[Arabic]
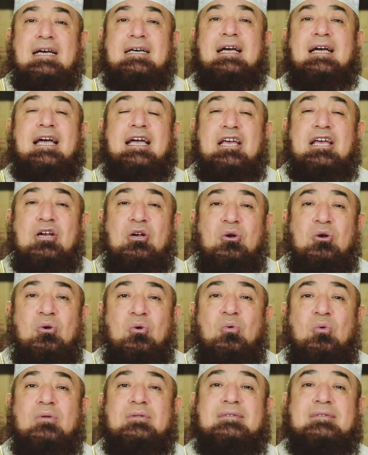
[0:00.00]

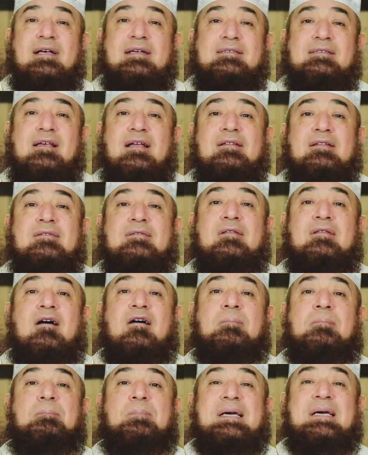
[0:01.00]
كأنه
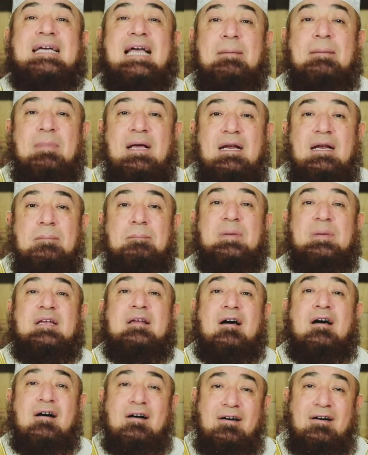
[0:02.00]
تصدق بجمل
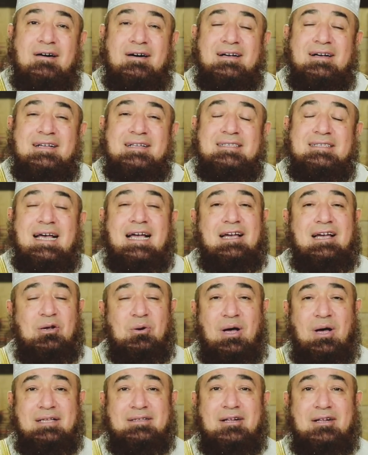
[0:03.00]
بناقة
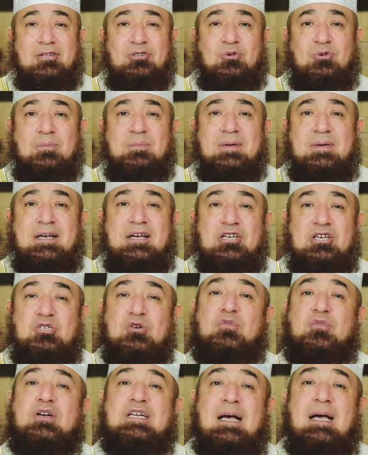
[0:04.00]
تخيلوا حضراتكم
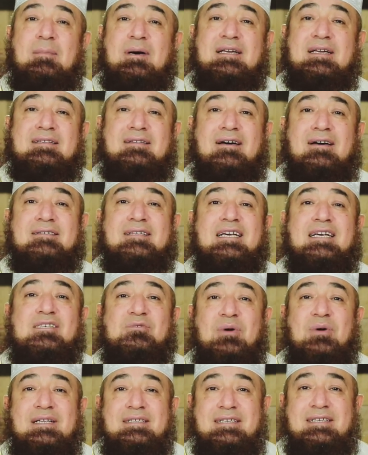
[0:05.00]
شوفوا الجمل النهاردة
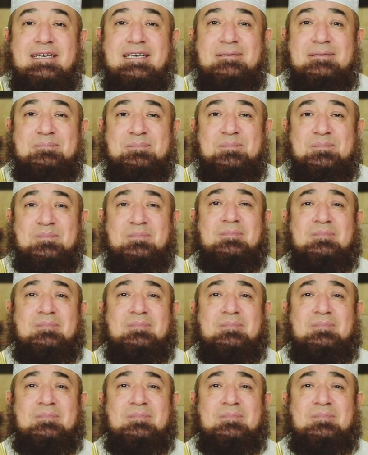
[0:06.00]
يسوى قد إيه